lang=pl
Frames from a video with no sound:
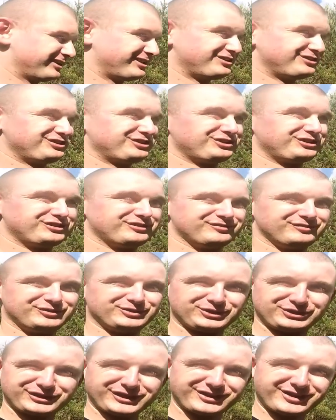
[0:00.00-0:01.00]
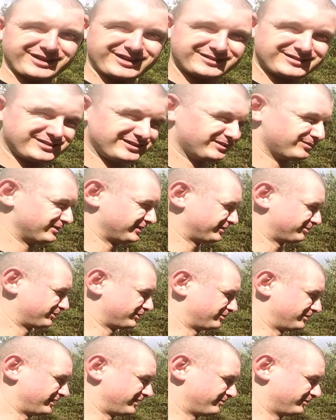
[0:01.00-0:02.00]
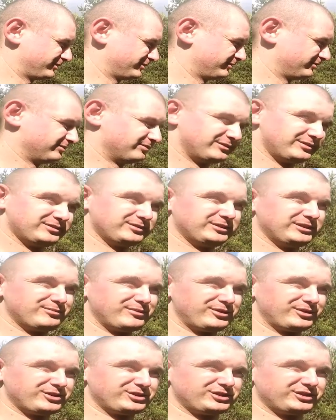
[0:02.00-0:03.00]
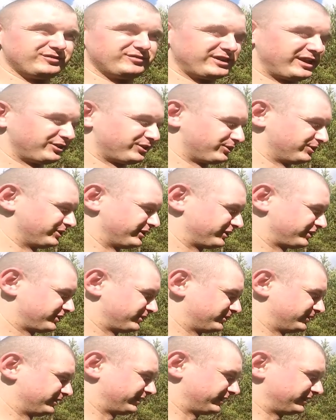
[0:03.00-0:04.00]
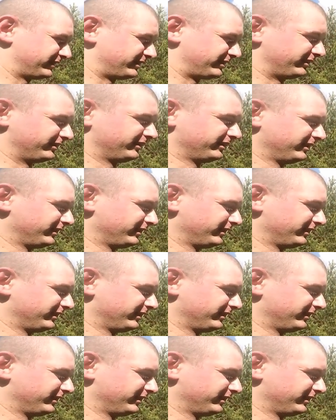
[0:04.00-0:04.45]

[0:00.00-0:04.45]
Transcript: jeździć w dłuższe trasy bez problemu, nie boję się wiatru, deszczu i tak dalej.